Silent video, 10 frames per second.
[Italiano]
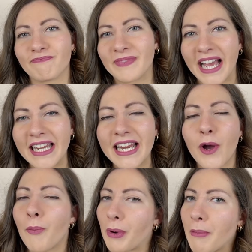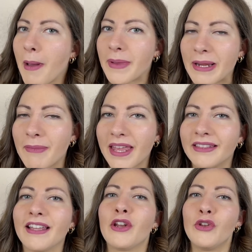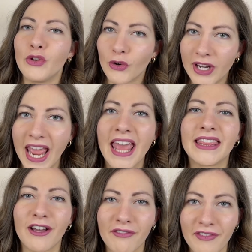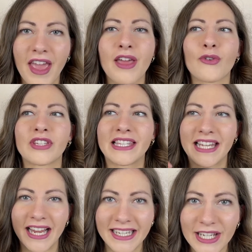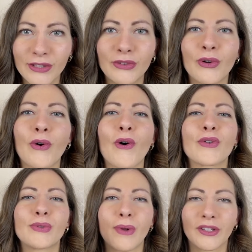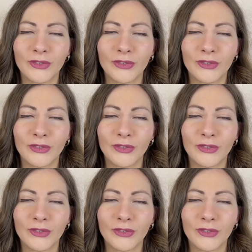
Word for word: Galileo probabilmente non è davvero salito sulla